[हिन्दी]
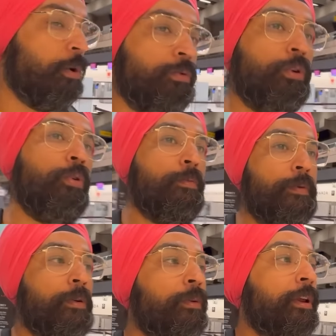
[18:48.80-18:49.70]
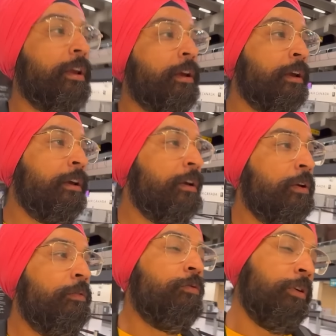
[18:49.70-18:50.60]
काउंटर ओपन होने हैं
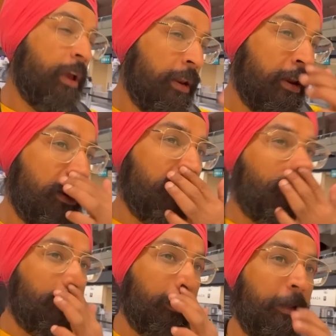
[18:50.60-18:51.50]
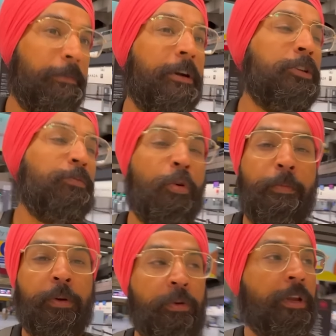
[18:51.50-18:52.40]
वो कह रहे हैं अनदर थर्टी मिनट्स में
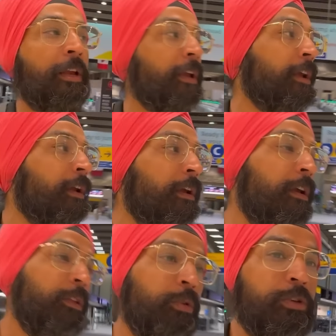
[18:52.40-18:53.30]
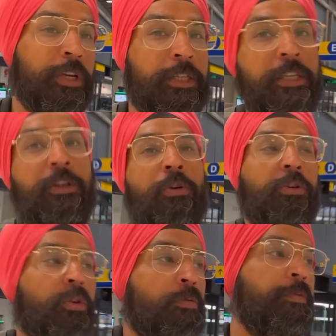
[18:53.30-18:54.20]
ओपन हो जाएंगे तो जैसे ही
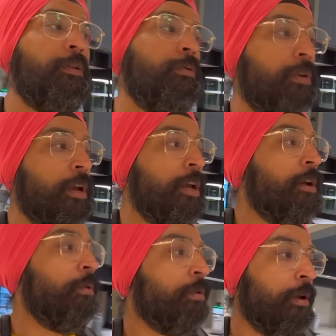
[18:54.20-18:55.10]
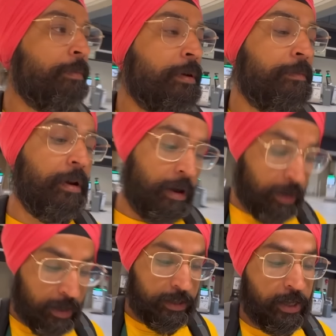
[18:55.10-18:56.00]
काउंटर ओपन होंगे और अपन अपना
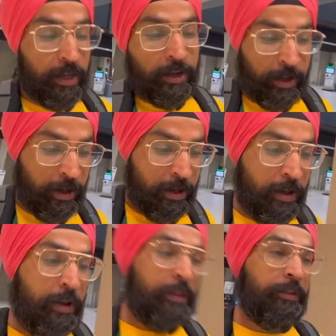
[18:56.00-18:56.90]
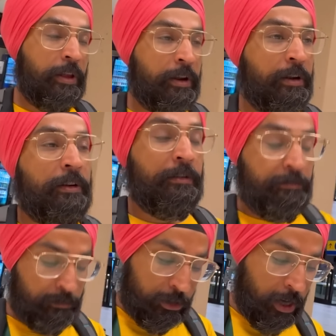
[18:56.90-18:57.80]
लगेज देंगे देन
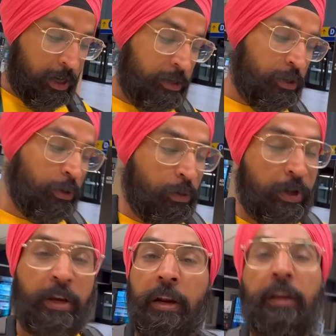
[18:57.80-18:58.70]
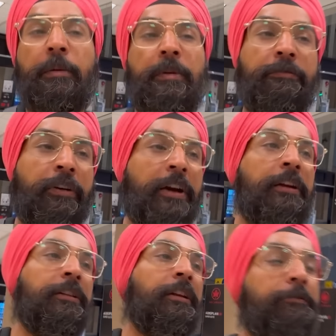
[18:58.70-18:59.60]
चेक इन सिक्योरिटी करके अपनी फ़्लाइट
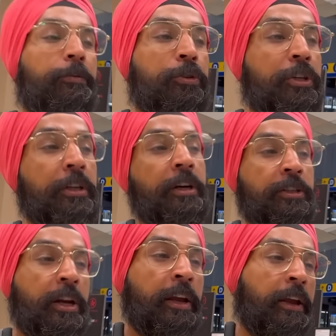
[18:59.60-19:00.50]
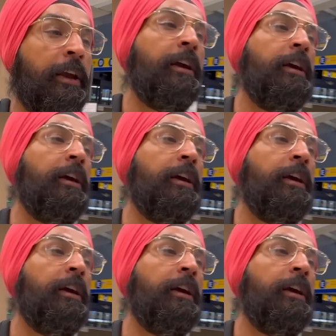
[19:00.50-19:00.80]
की तरफ प्रोसीड कर जाएंगे